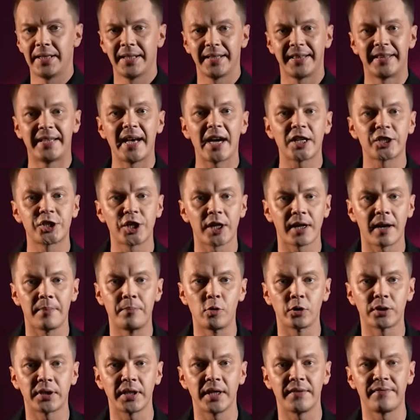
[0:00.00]
Даже
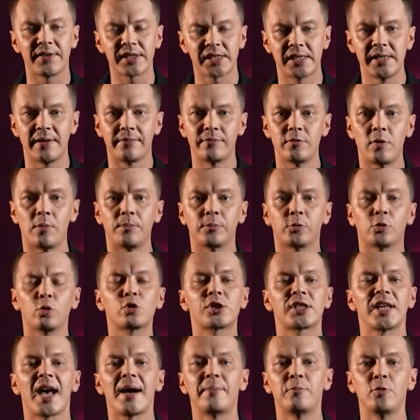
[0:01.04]
работая в основном ту
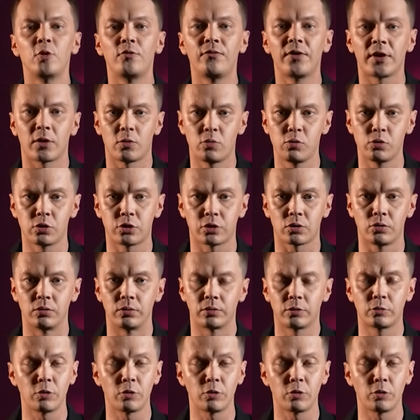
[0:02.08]
самую верхушку,